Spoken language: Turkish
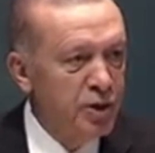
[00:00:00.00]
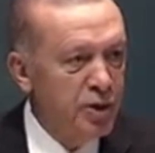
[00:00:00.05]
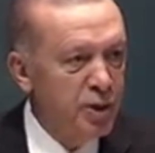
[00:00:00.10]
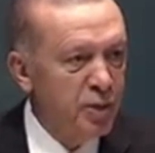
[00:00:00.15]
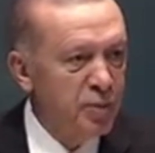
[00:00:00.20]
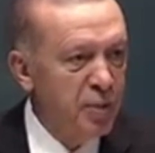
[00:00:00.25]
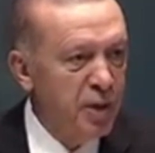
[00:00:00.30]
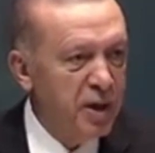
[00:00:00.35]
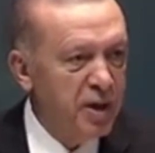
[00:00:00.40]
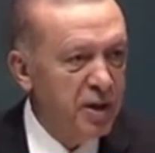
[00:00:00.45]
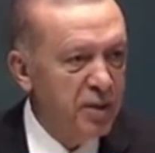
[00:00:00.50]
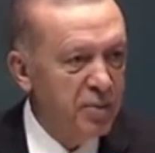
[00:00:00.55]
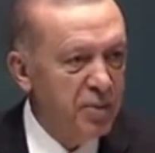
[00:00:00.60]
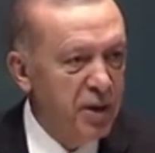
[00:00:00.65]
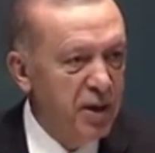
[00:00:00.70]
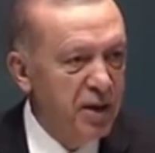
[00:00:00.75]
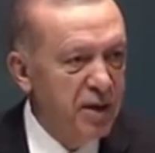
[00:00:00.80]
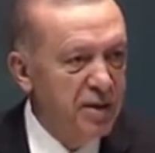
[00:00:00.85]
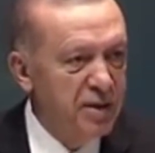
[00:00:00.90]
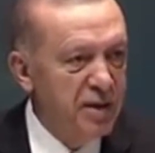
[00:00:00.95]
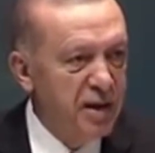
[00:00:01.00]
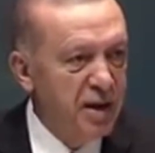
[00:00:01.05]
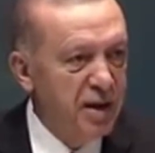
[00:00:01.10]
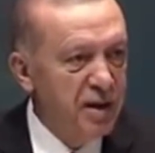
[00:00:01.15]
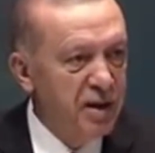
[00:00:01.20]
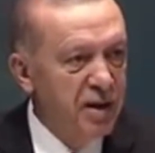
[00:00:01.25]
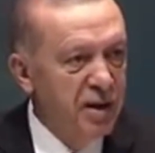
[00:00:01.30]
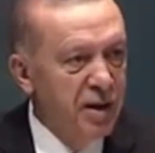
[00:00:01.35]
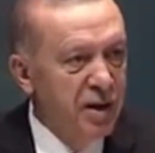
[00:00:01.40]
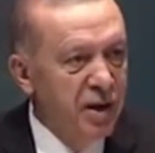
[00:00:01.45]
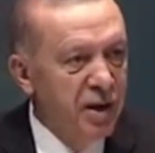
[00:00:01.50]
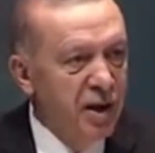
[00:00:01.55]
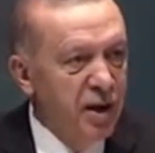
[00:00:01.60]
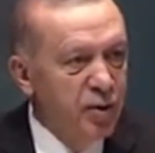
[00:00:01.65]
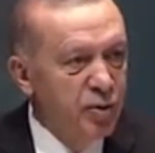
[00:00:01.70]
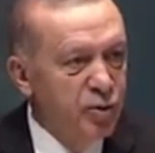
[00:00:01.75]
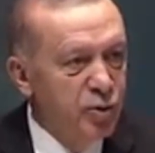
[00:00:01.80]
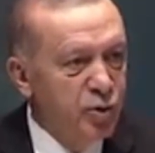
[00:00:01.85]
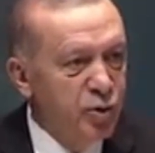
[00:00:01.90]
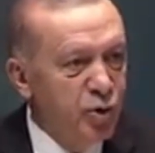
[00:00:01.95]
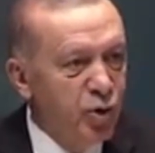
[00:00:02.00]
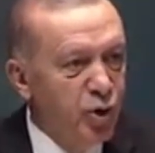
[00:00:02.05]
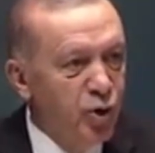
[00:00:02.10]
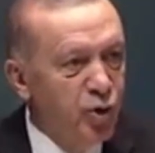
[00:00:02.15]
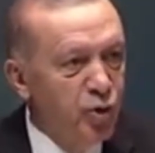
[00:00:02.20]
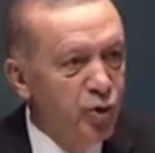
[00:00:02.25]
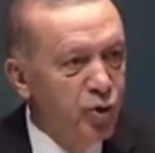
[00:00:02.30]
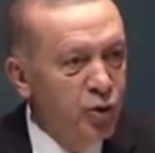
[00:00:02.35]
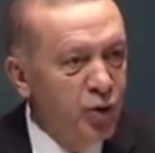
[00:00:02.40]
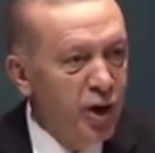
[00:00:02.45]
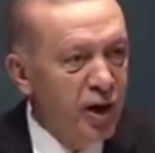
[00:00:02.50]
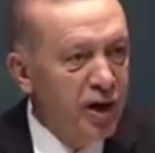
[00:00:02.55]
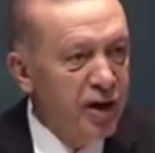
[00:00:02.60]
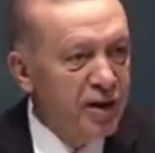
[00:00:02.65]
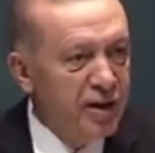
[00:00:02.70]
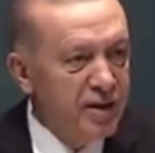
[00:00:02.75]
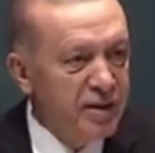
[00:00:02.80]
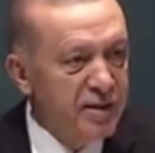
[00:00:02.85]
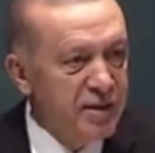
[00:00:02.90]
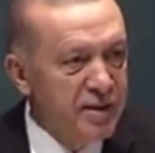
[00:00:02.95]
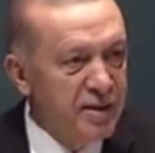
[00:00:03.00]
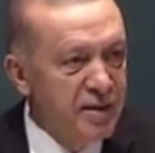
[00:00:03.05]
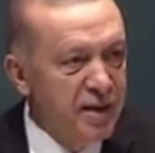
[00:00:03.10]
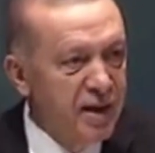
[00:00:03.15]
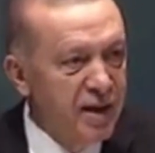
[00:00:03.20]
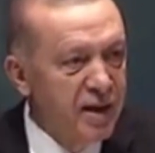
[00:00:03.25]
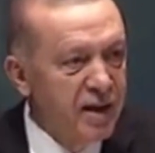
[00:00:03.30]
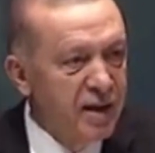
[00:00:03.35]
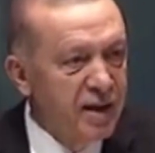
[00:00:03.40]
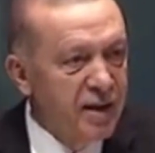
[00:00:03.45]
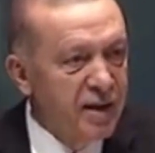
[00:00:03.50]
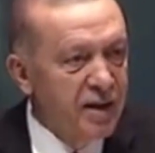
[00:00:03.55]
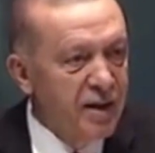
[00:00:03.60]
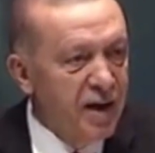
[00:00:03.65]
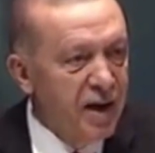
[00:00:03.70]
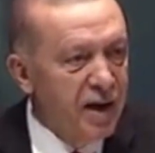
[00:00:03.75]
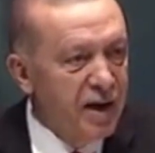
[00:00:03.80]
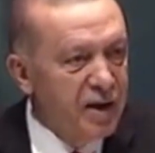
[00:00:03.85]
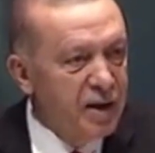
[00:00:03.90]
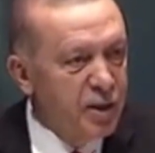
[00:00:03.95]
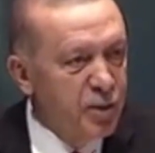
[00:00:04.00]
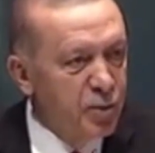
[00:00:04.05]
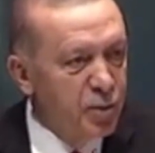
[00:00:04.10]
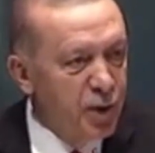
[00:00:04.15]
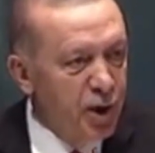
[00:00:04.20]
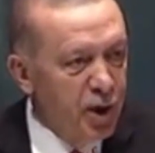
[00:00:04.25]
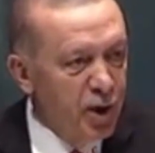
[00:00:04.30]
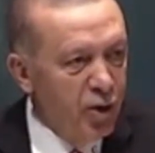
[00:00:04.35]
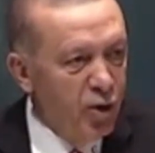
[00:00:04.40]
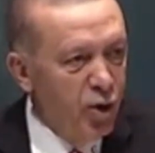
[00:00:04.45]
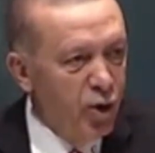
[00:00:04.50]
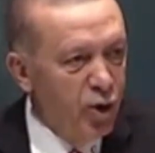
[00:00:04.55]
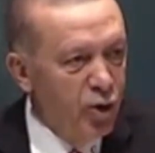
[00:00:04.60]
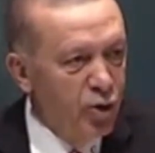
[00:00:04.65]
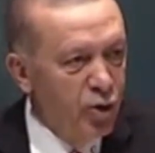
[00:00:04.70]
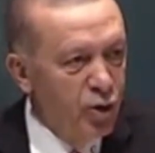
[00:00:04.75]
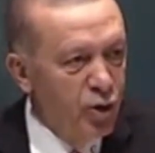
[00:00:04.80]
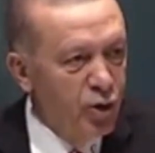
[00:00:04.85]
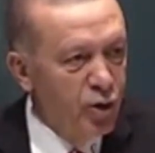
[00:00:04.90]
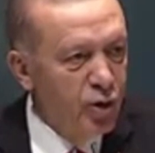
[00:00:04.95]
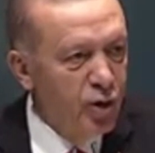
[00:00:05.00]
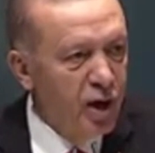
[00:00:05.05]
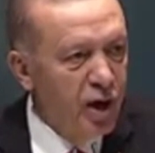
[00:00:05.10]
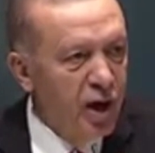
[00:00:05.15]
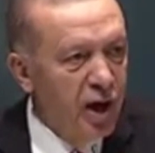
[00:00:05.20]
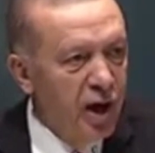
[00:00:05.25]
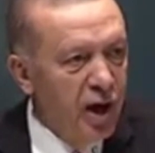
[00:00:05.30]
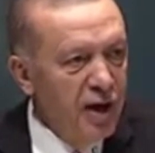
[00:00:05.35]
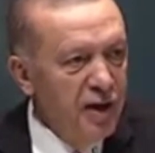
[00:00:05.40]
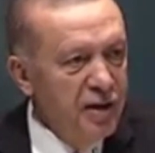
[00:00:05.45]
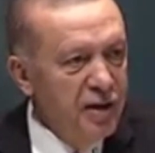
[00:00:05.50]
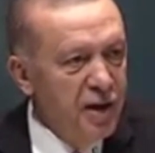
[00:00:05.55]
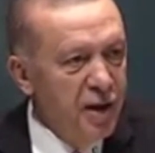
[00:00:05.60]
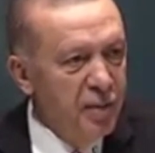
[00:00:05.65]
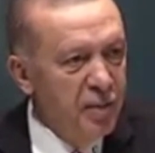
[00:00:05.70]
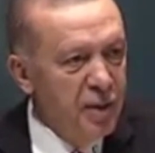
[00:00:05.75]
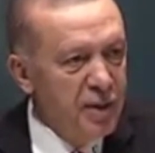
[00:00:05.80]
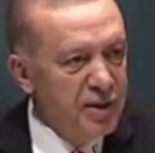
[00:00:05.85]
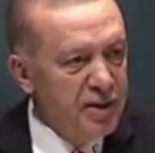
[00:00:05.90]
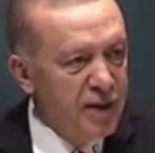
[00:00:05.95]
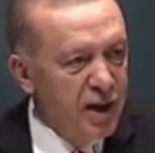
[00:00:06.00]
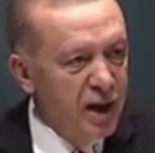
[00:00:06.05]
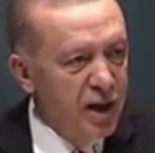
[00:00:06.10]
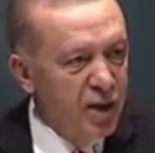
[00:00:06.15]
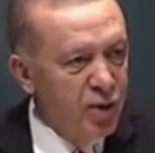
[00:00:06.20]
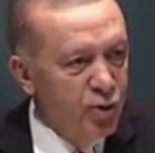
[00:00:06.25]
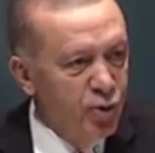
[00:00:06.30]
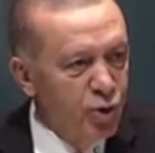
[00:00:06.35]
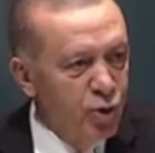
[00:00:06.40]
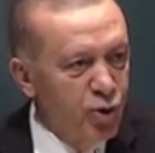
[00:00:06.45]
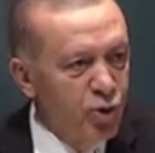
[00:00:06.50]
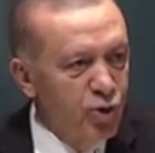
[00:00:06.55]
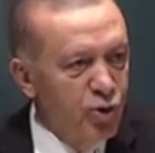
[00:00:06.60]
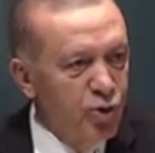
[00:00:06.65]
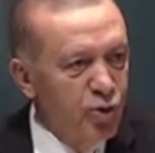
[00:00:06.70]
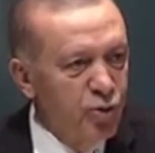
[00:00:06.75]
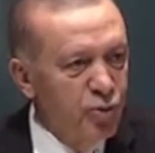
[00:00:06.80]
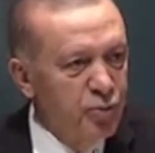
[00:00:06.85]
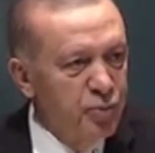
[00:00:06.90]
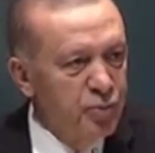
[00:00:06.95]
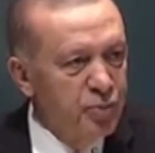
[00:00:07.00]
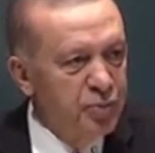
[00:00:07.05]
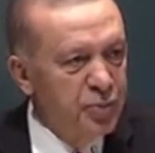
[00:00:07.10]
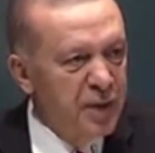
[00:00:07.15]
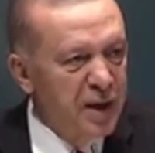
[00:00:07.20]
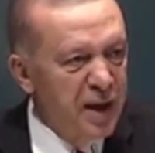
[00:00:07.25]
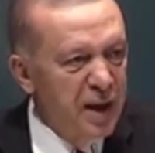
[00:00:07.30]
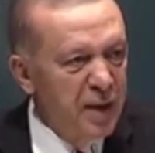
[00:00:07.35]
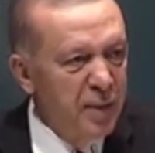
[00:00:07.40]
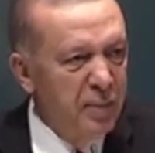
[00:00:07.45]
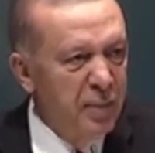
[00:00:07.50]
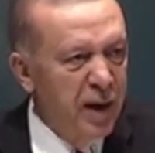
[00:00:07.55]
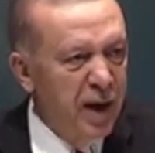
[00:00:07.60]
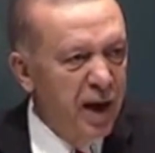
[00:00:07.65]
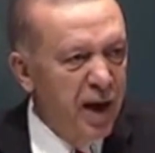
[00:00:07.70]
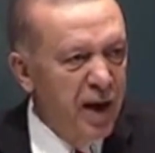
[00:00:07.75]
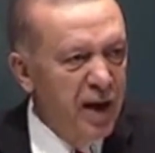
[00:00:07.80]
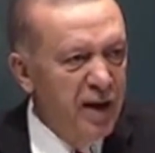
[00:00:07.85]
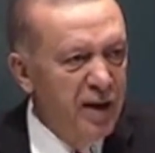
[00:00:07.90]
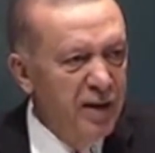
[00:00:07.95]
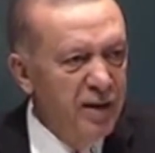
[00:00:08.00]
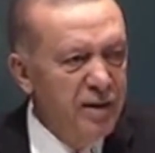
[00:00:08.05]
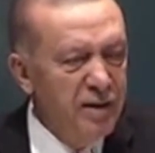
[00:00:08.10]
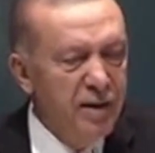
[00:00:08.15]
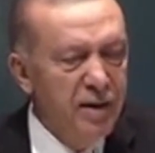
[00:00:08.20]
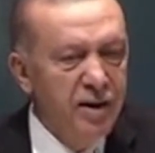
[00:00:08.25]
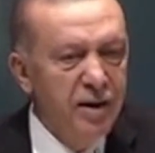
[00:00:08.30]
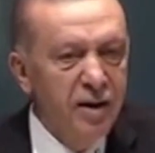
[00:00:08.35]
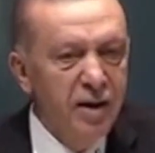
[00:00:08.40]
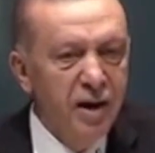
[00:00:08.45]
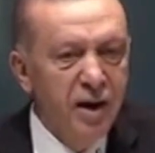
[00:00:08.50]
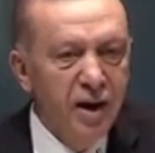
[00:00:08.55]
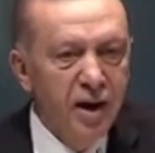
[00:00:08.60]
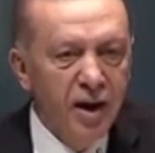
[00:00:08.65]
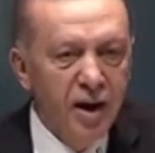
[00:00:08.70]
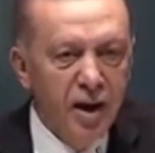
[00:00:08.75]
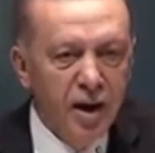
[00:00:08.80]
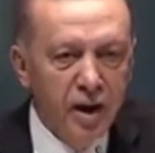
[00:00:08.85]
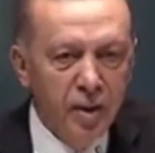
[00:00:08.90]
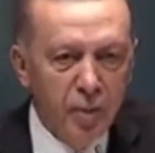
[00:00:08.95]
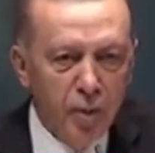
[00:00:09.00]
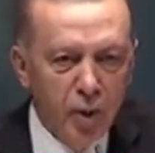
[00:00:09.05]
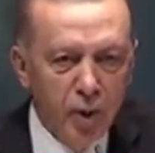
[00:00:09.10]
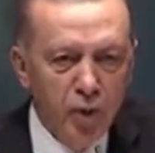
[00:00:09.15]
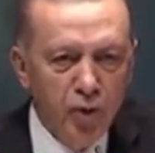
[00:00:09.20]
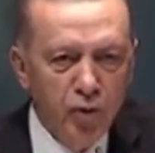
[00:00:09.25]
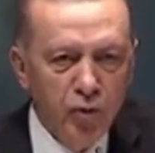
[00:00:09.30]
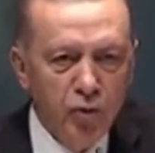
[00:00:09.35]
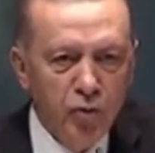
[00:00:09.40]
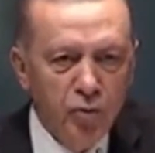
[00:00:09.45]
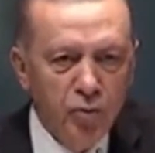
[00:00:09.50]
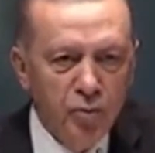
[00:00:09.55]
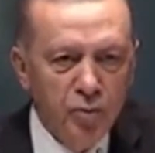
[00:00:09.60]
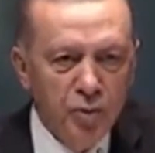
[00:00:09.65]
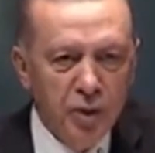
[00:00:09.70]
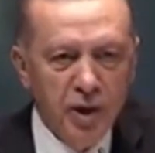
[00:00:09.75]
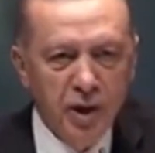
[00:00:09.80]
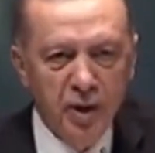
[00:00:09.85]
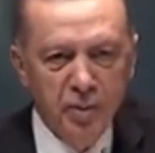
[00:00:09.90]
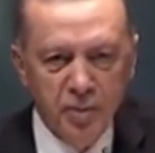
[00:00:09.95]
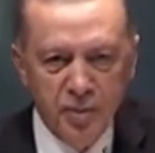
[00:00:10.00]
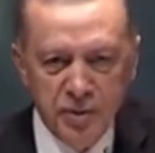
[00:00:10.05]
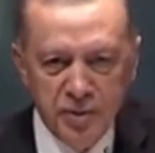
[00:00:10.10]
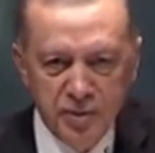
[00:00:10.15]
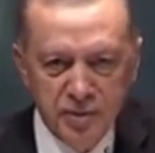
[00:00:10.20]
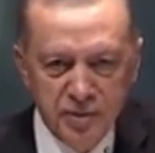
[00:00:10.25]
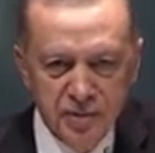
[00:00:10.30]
çıkmakla birlikte henüz önünde arkasında daha kimlerin olduğu, hangi amaçlarla kurulduğu bilinmeyen amorf bir yapıdır